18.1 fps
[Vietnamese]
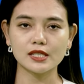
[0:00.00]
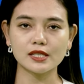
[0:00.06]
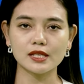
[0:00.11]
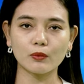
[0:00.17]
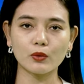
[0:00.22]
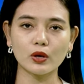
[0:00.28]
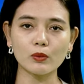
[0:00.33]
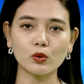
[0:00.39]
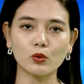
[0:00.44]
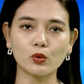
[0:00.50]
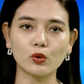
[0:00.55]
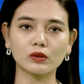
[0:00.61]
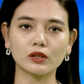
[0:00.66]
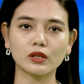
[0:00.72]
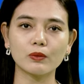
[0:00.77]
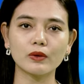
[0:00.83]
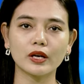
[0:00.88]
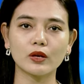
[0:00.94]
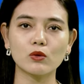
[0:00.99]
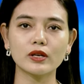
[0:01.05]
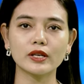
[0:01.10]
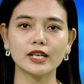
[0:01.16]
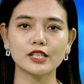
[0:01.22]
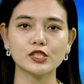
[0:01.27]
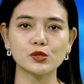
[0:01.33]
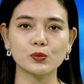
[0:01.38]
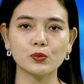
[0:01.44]
Trang web của Cục Thống kê
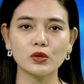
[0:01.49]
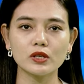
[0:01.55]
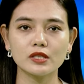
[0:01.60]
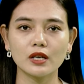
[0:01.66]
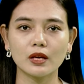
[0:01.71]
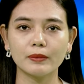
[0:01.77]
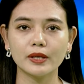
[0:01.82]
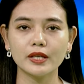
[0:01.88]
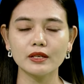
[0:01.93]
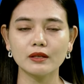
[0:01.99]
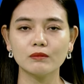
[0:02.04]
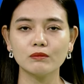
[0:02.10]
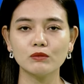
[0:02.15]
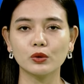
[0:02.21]
Quốc gia Trung Quốc cho biết,